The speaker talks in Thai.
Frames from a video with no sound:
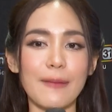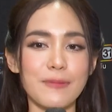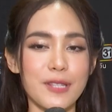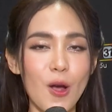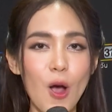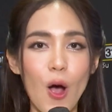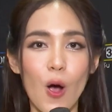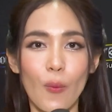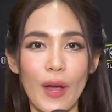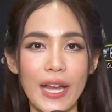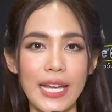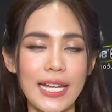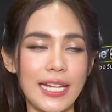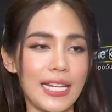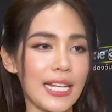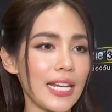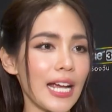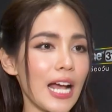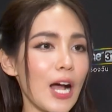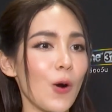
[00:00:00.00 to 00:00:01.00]
กับเจ้าของเวที
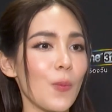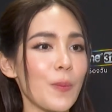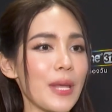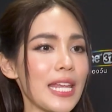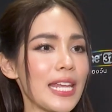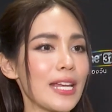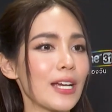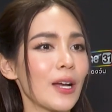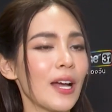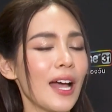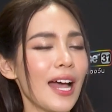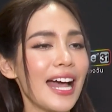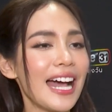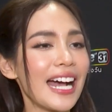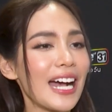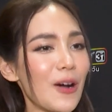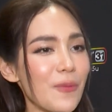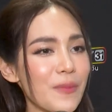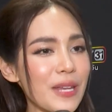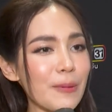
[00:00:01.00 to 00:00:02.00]
ที่เขา
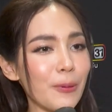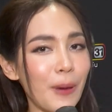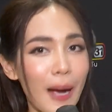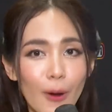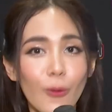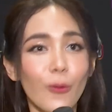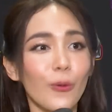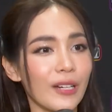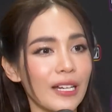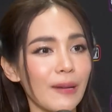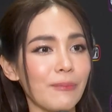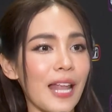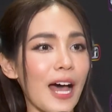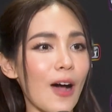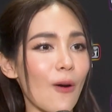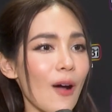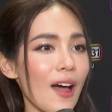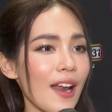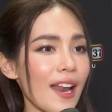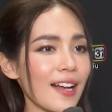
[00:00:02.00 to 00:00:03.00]
มีพระคุณกับ
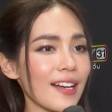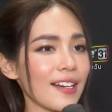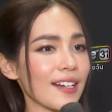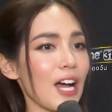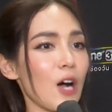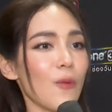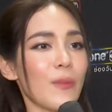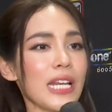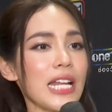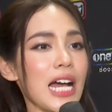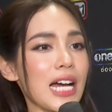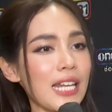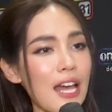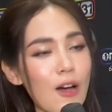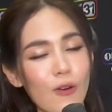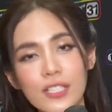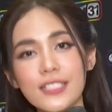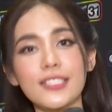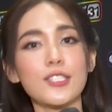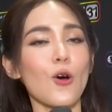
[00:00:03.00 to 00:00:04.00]
เราถ้าเกิดเขาไม่เลือก
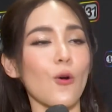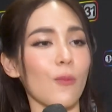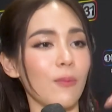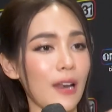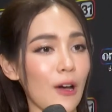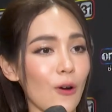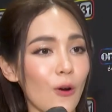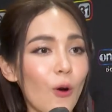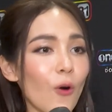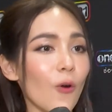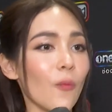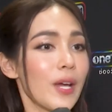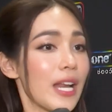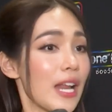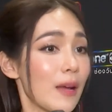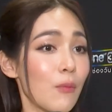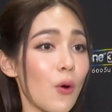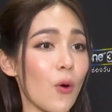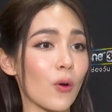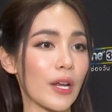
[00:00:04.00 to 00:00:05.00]
เราคือจบเราก็คงไม่
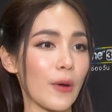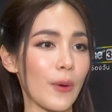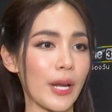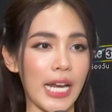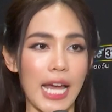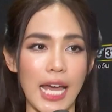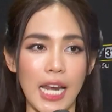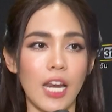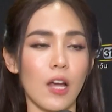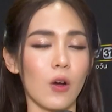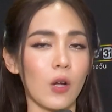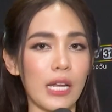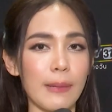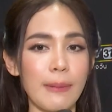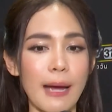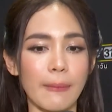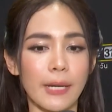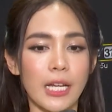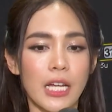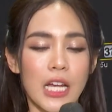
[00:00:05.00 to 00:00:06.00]
ได้มงในวันนั้นเราก็เล
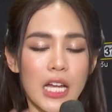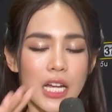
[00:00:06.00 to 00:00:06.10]
ยแบบ